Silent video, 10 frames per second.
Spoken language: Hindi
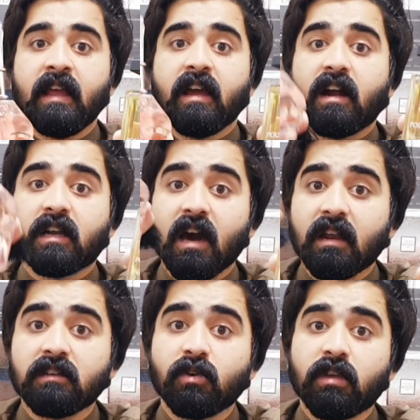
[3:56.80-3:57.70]

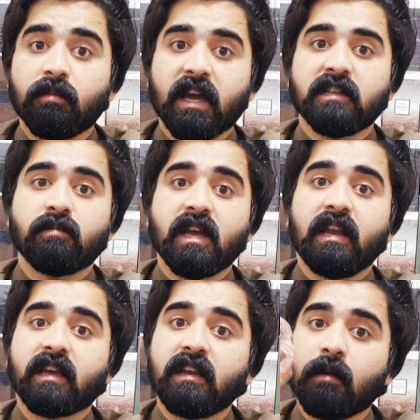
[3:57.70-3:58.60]
1800 की प्राइस में है
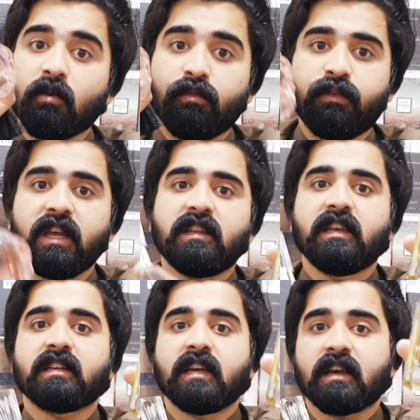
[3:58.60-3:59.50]
लेकिन आपको फ्री
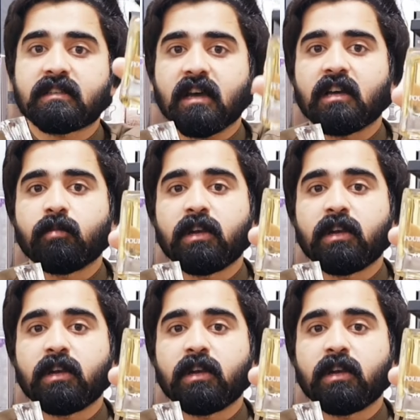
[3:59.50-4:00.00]
दिया जाएगा साथ में